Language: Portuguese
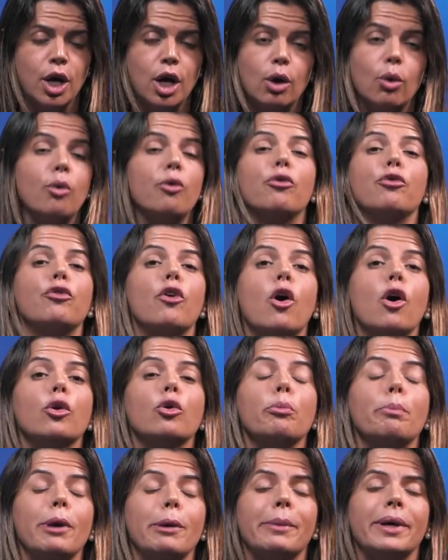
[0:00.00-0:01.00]
o Fórum
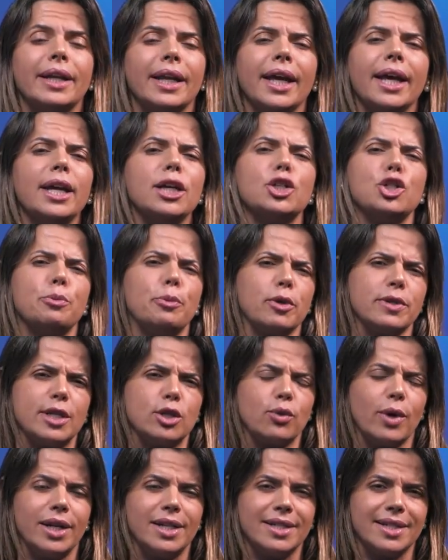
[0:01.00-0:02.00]
Permanente de
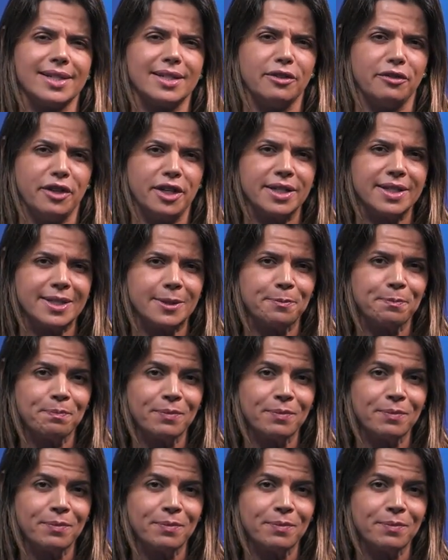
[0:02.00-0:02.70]
Processualistas Civis.